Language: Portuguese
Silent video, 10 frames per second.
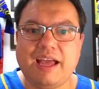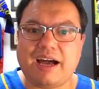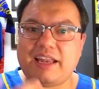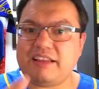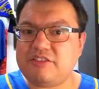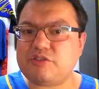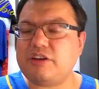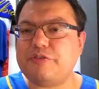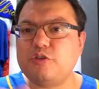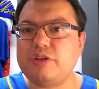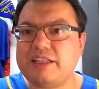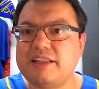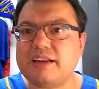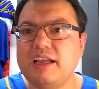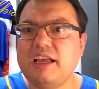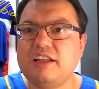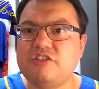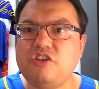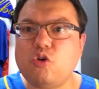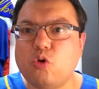Além disso, ele foi o líder
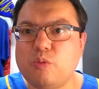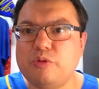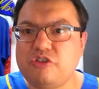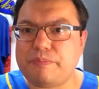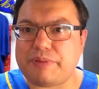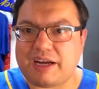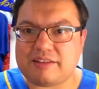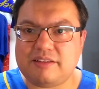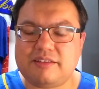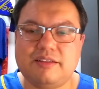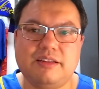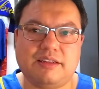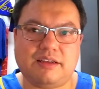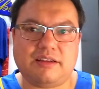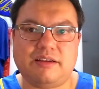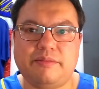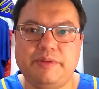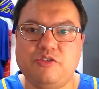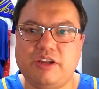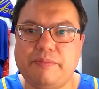de roubo de bases na
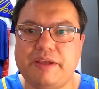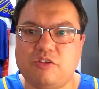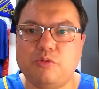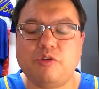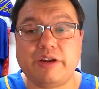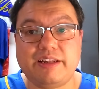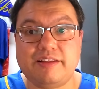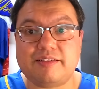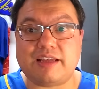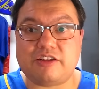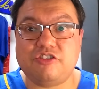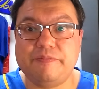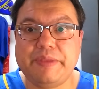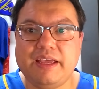Major League Baseball em 47.